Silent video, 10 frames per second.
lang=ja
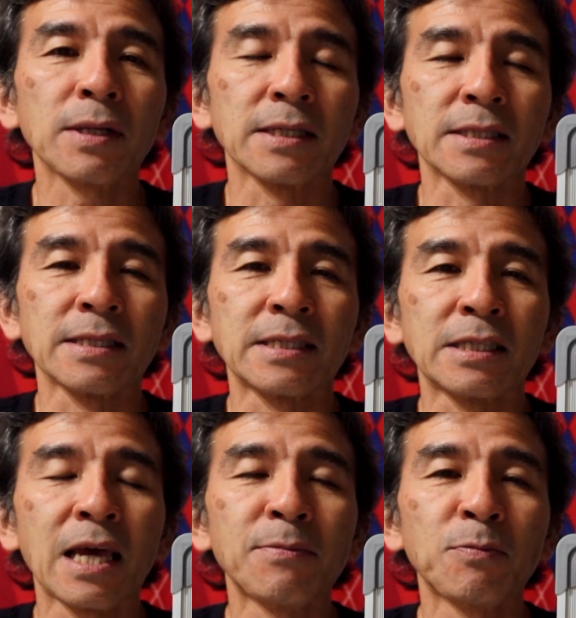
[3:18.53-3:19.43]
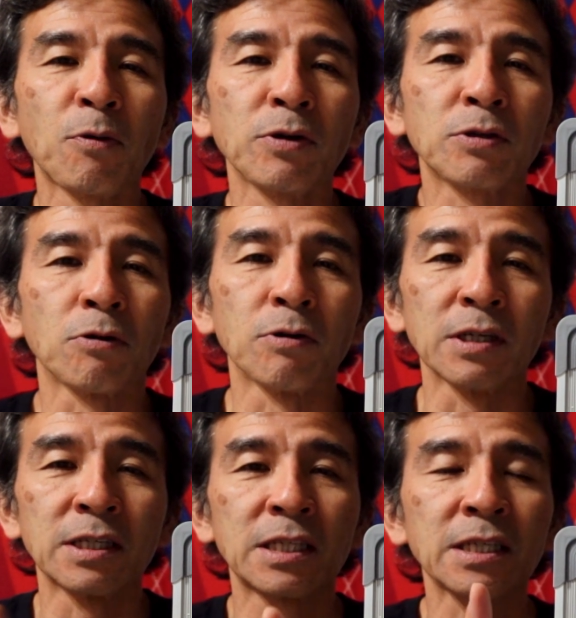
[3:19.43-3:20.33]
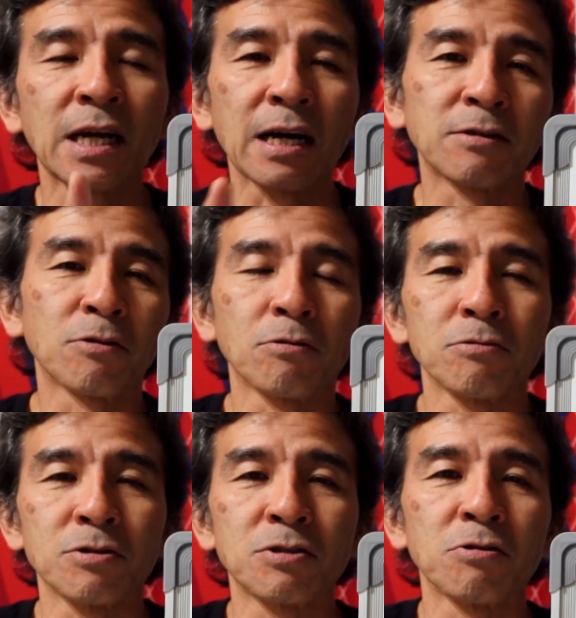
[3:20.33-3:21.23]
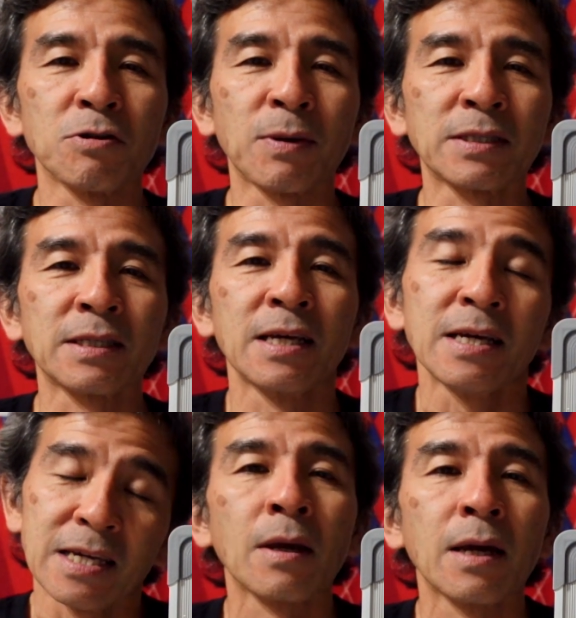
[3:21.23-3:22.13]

今日はですね、セーブポイントを1獲得しております。